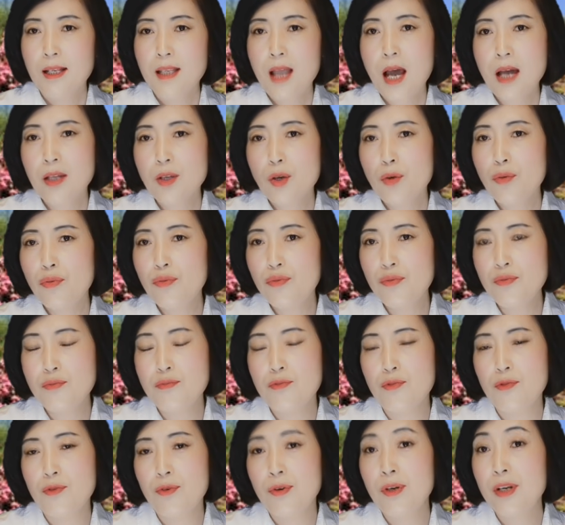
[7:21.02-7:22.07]
他的父
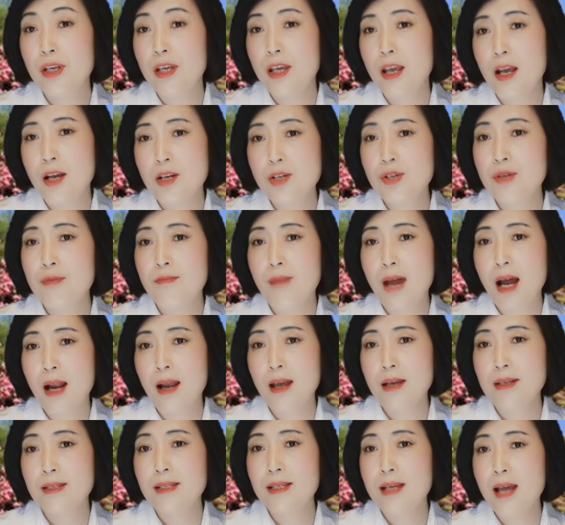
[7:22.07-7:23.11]
母也是马
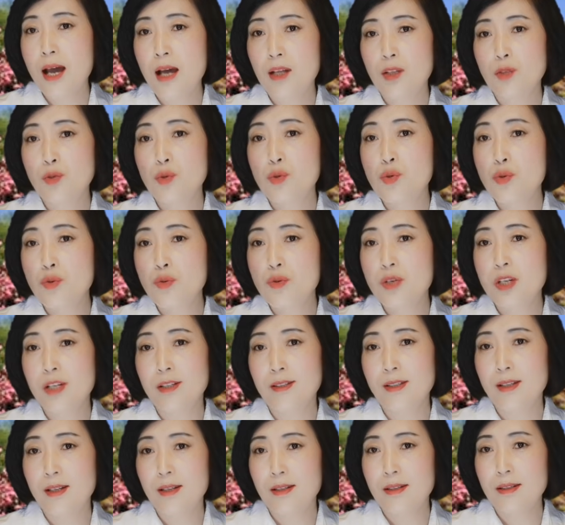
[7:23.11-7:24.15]
来西亚出
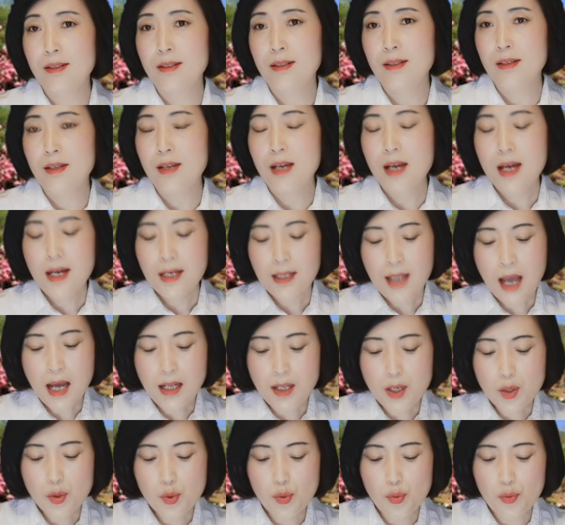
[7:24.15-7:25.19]
生的，他
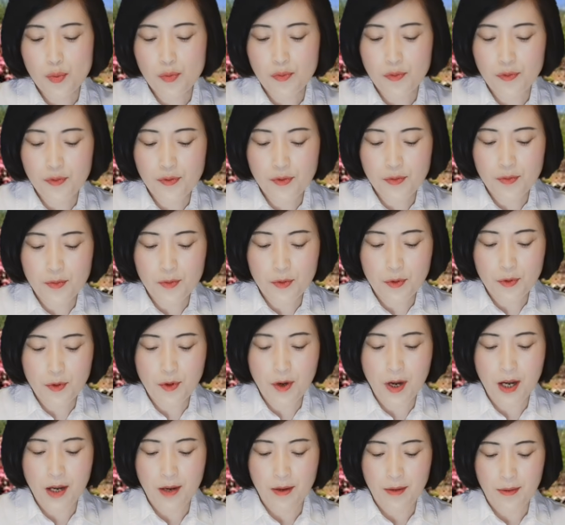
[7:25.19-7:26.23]
的祖父
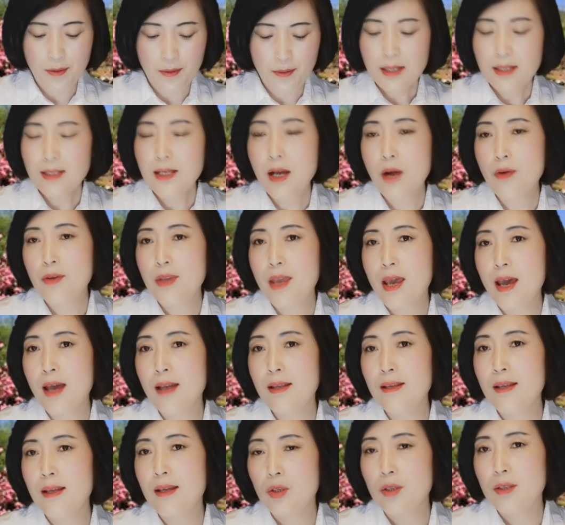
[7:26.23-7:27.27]
母早
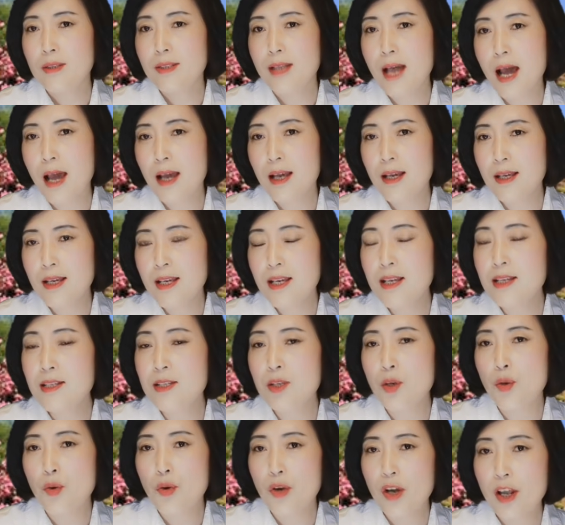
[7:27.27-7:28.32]
年在一
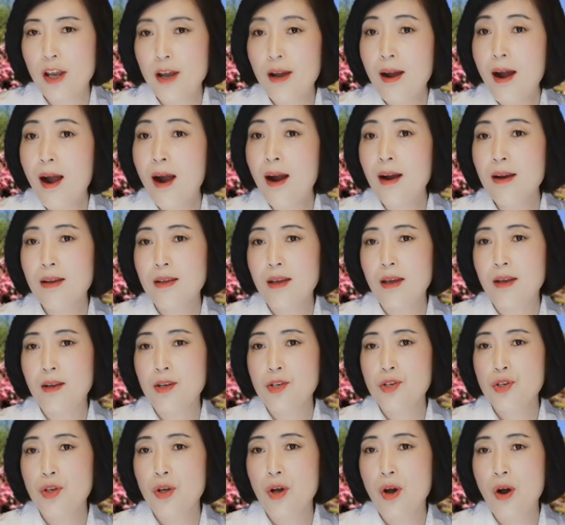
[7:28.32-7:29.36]
九零二年的
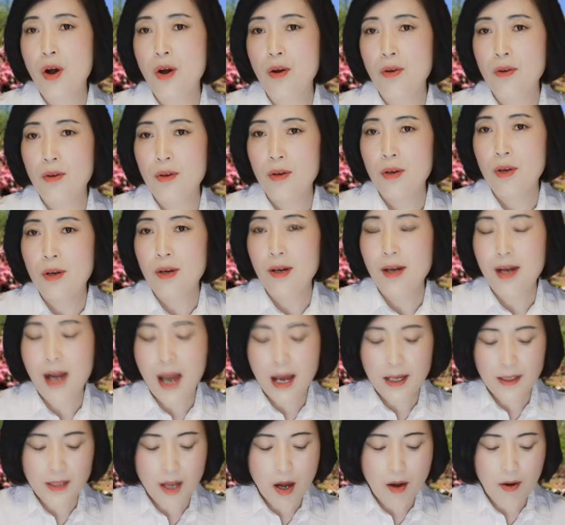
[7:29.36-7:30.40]
时候
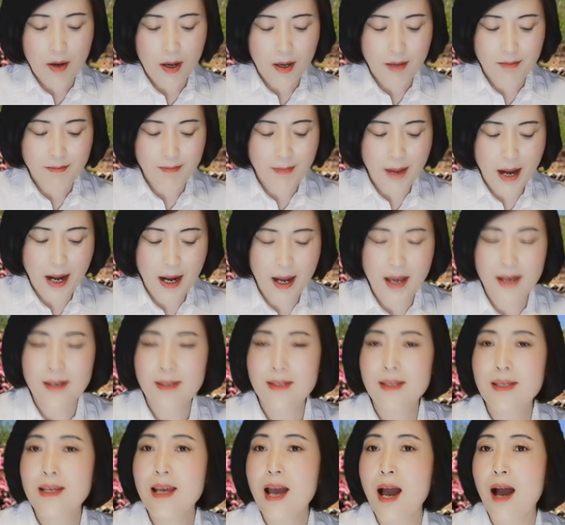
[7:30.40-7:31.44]
来到了马来
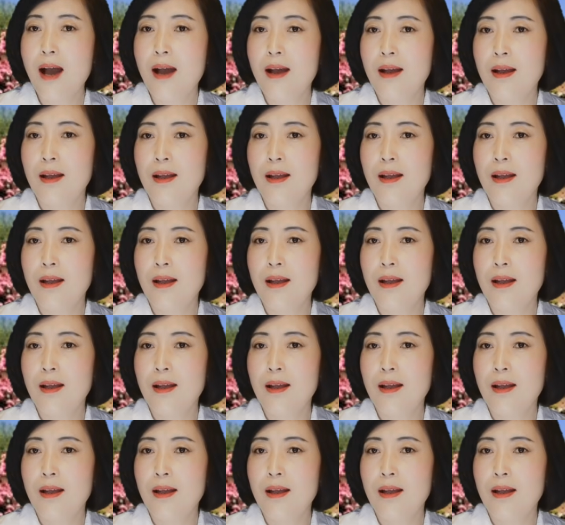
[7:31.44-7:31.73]
西亚。